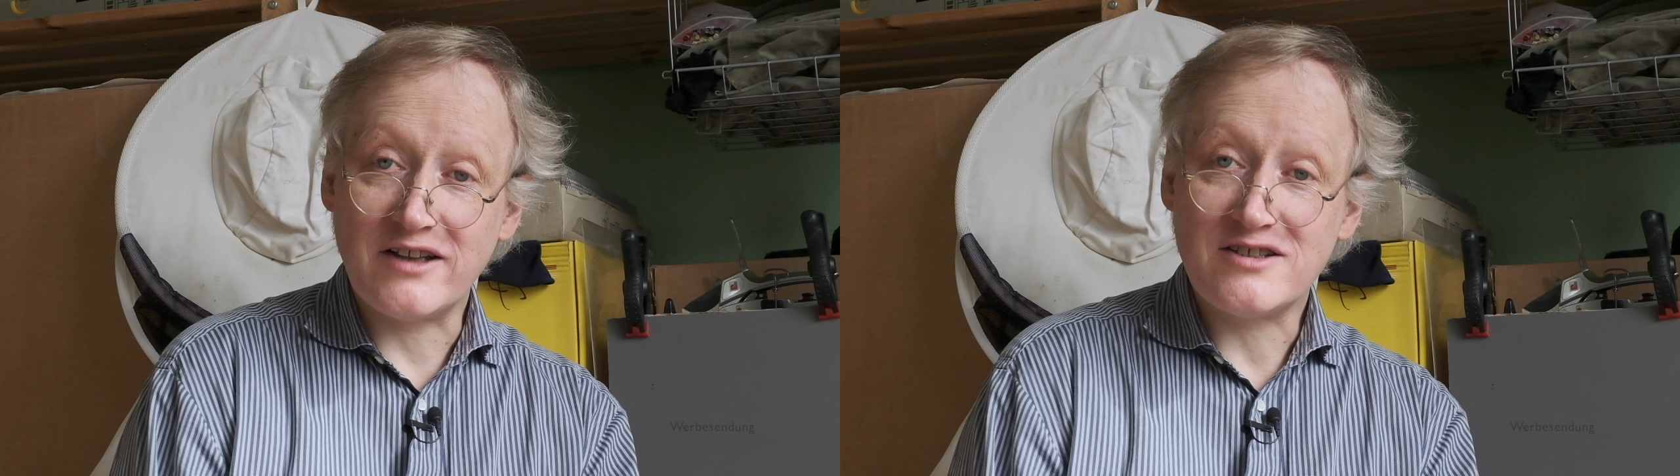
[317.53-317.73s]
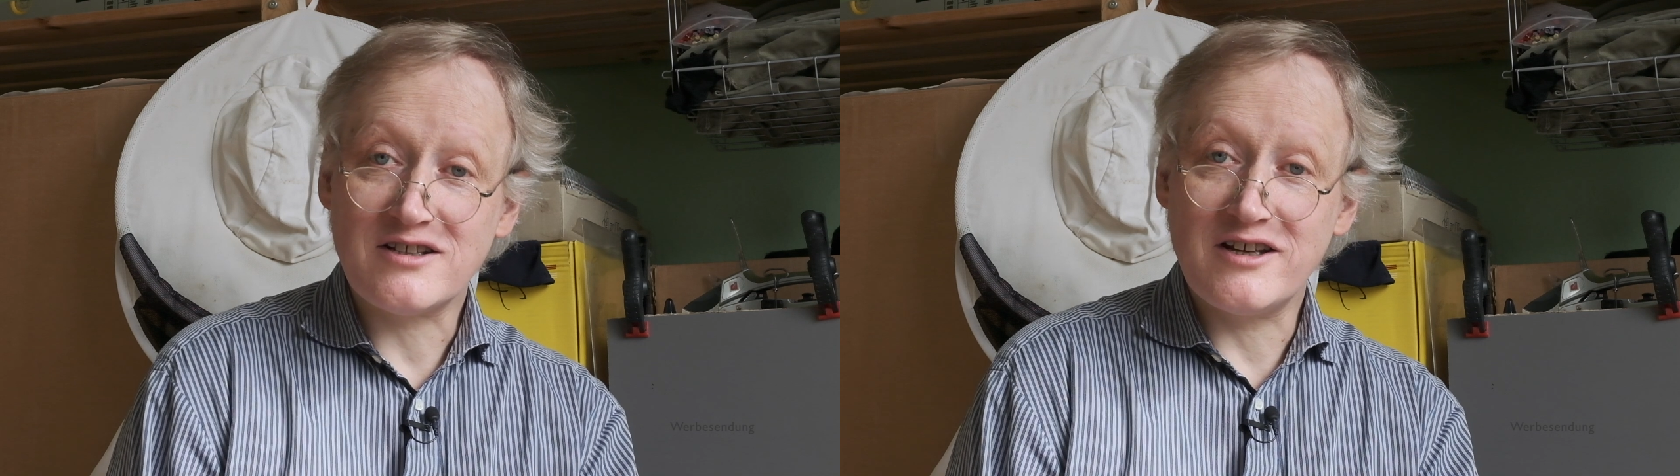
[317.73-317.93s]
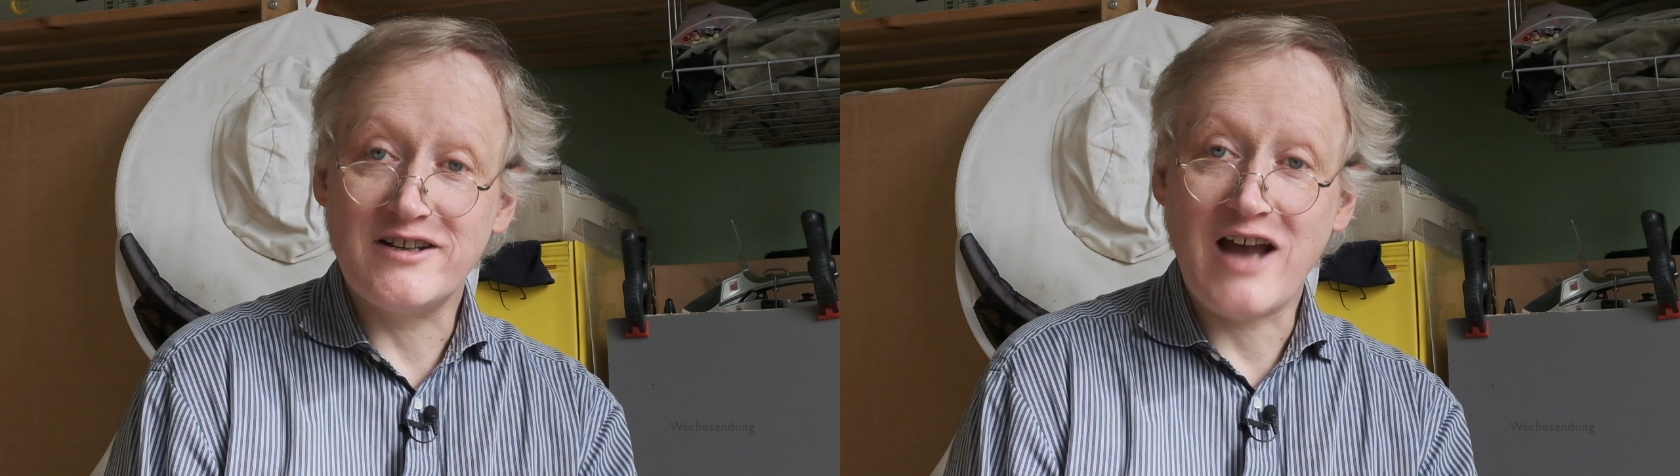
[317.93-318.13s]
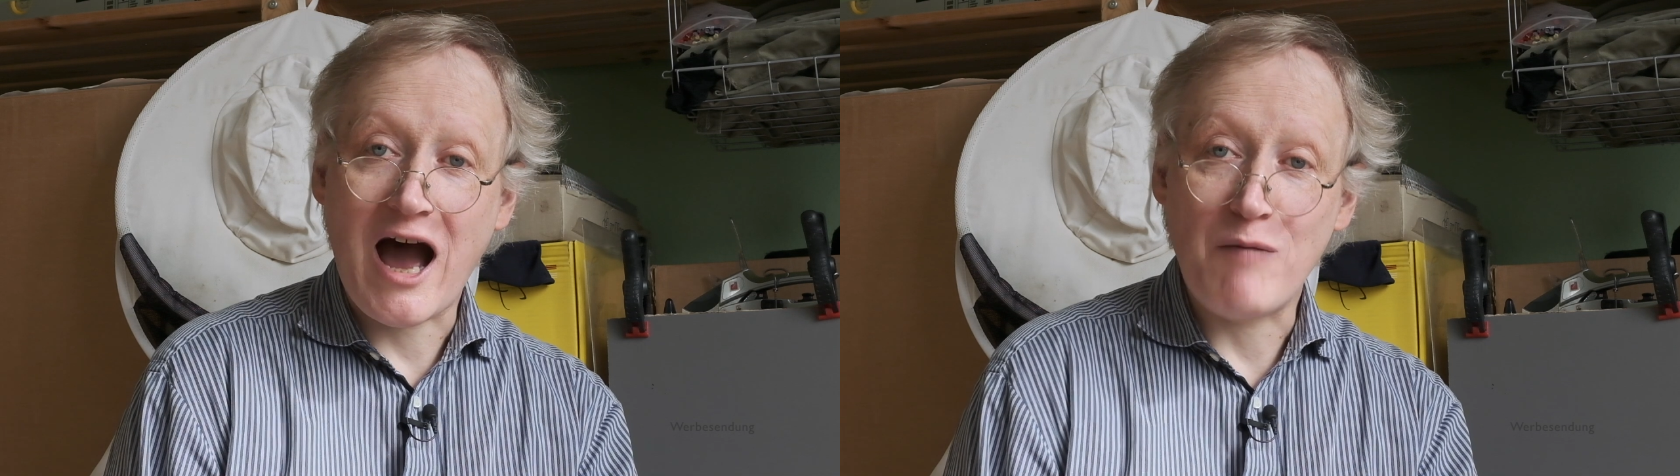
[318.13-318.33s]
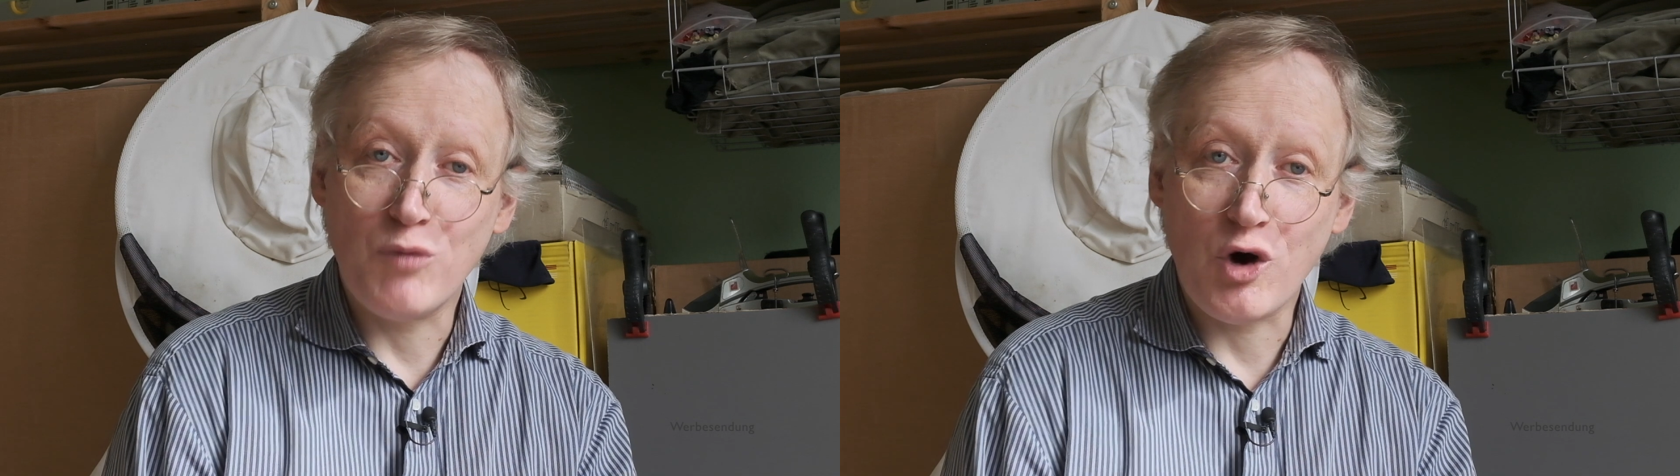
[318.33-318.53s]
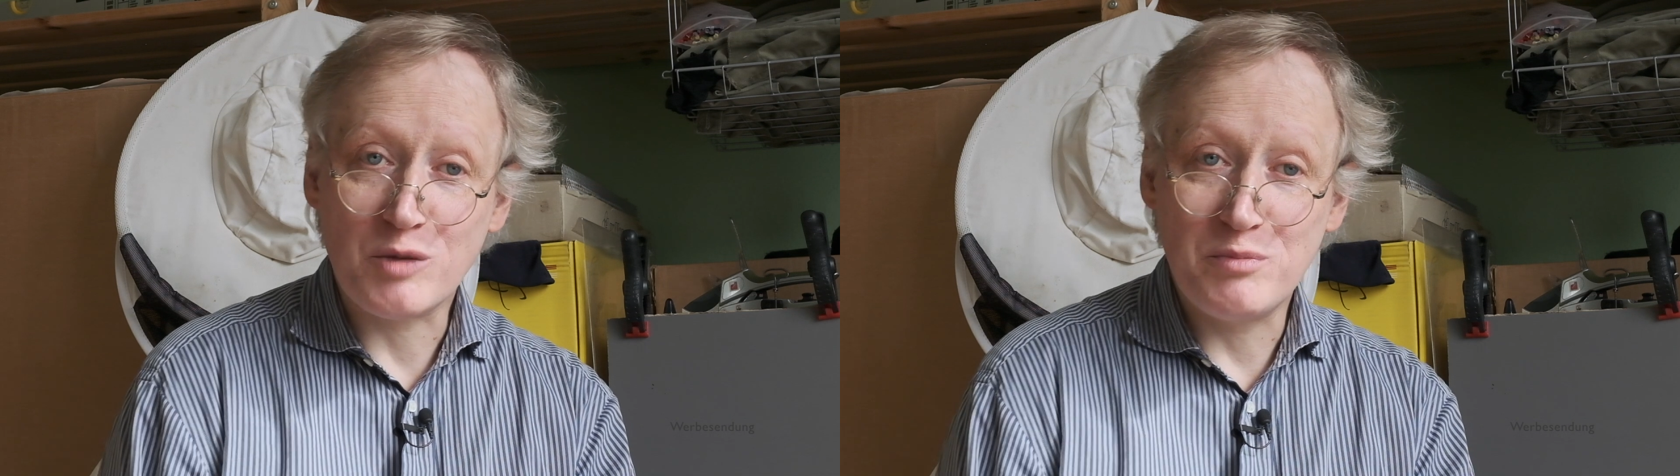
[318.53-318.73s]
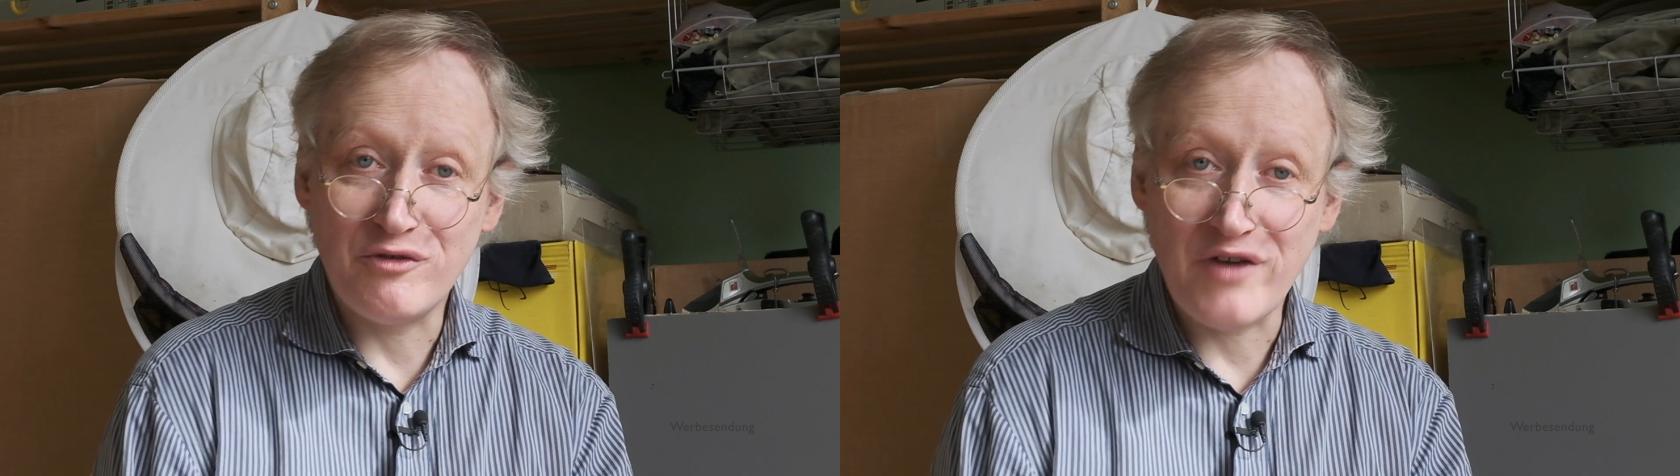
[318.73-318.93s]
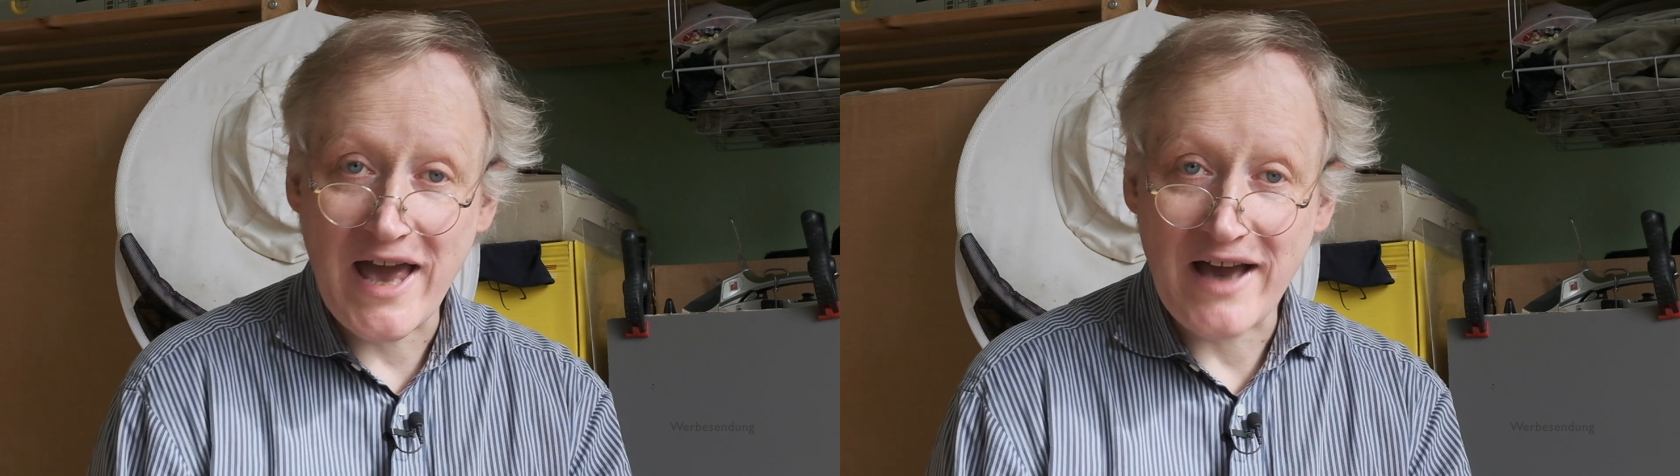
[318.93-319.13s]
jetzt in Hamburg
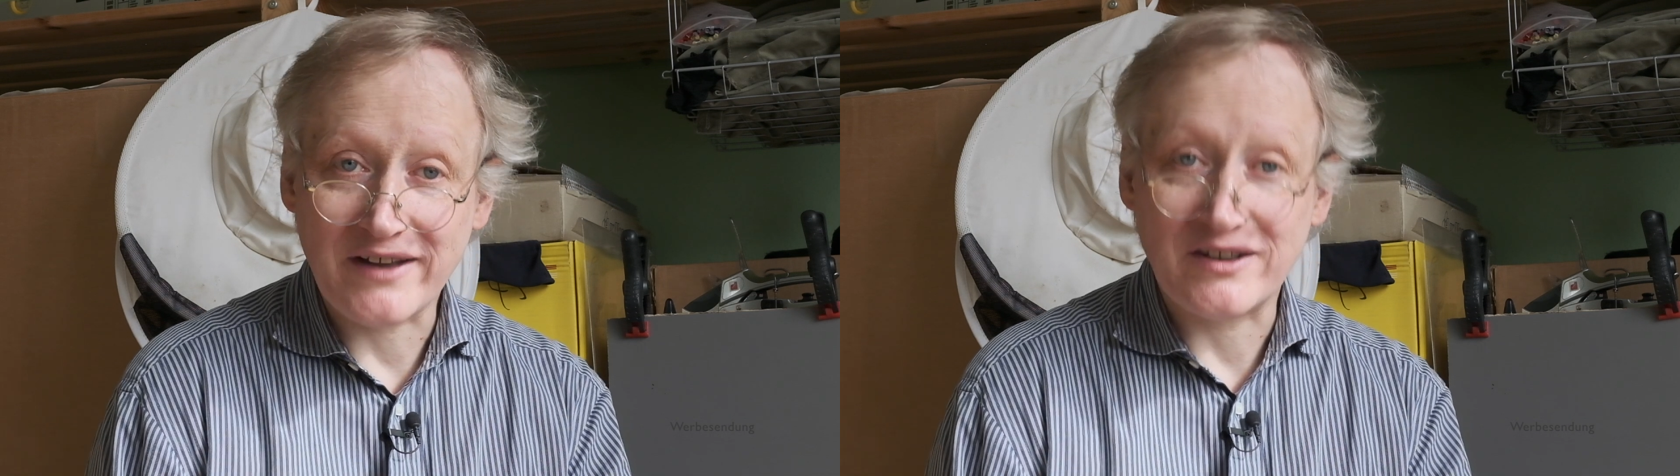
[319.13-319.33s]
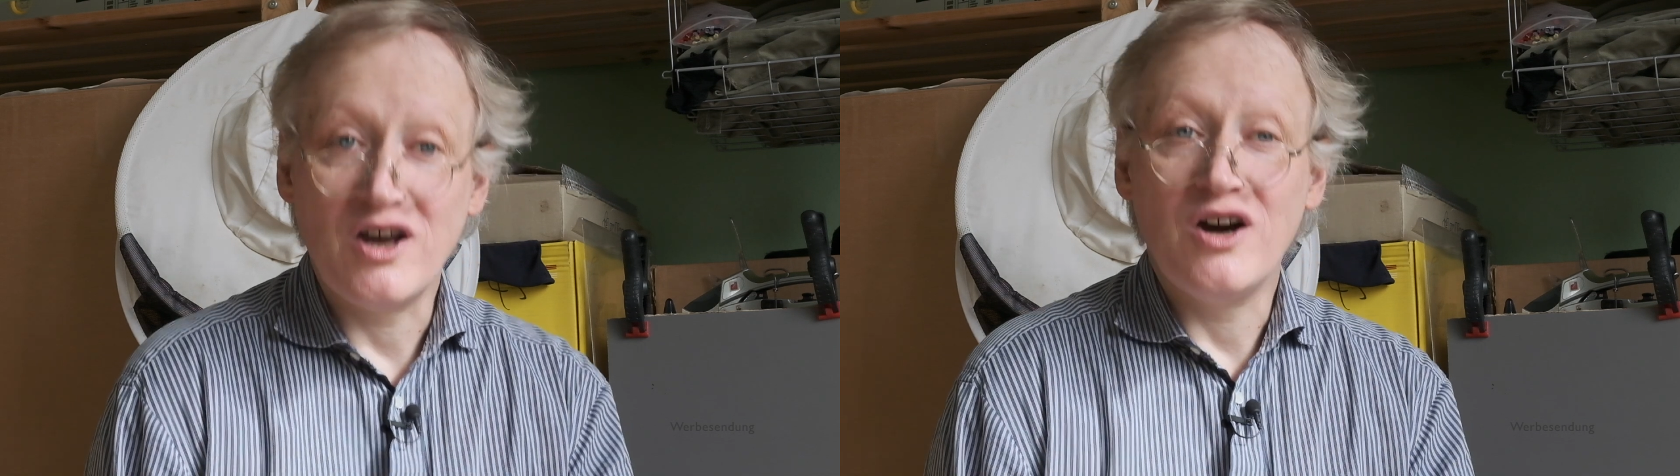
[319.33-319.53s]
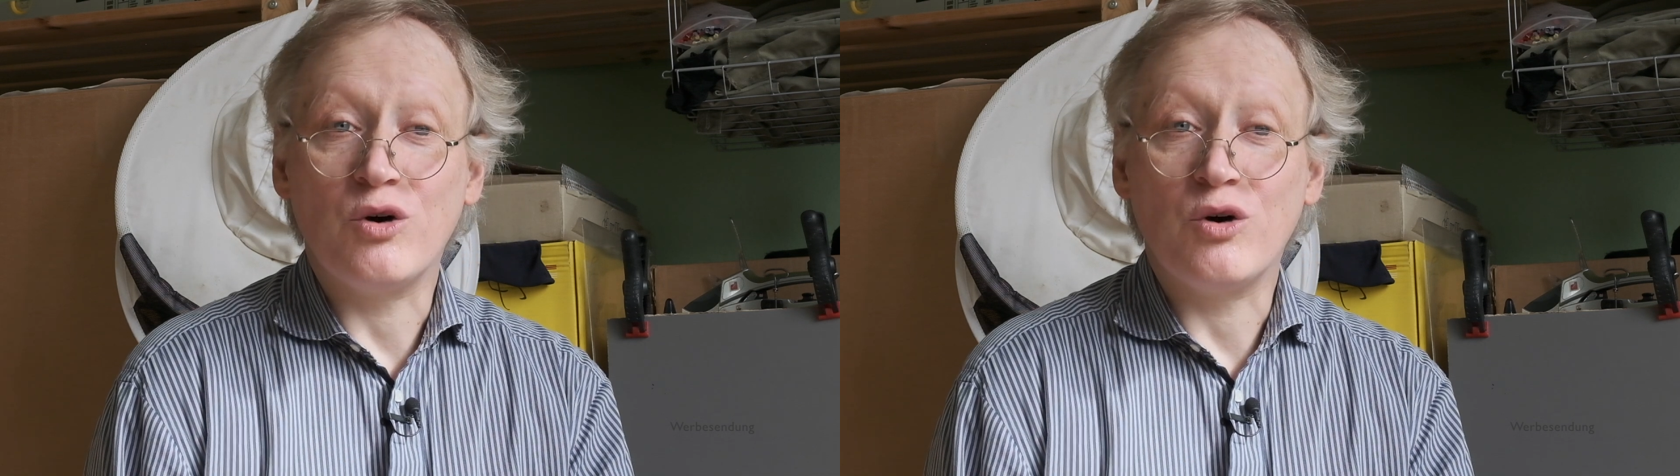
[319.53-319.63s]
bewähren.